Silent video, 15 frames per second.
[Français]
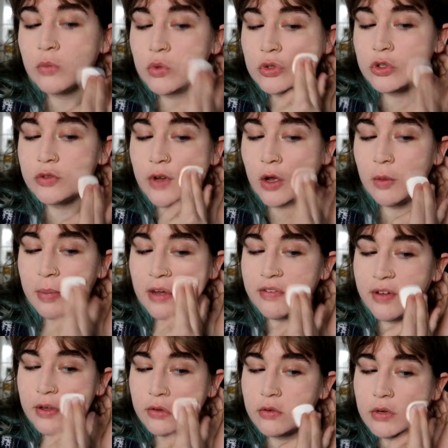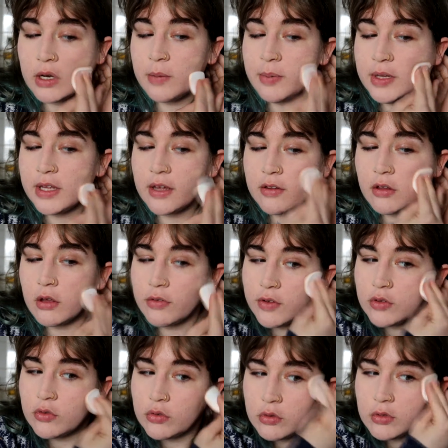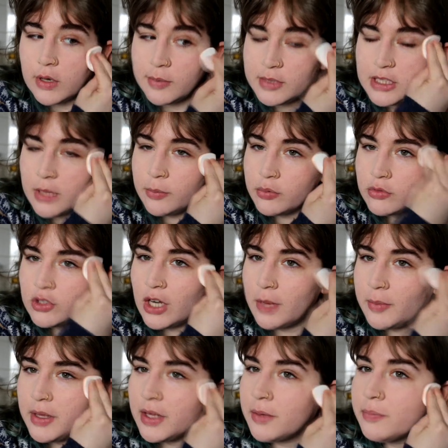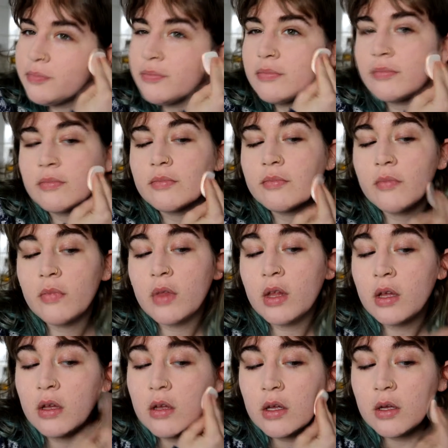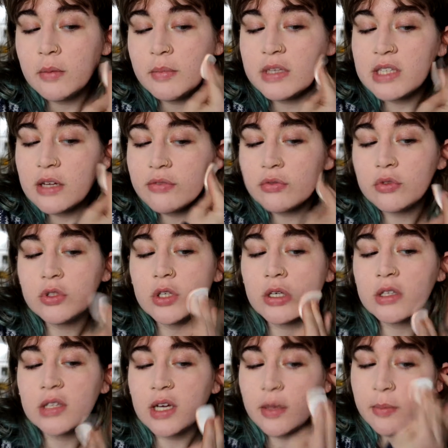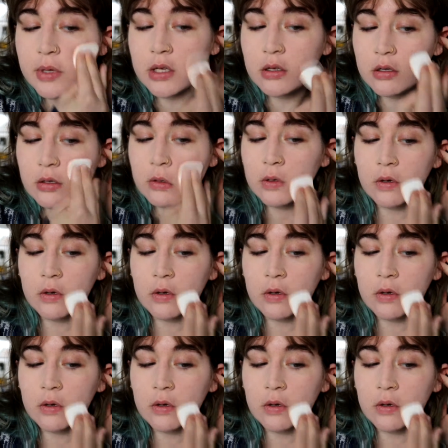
je suis vraiment pas fan de l'applicateur, enfin de la petite éponge là, mais, mais ça fonctionne très bien.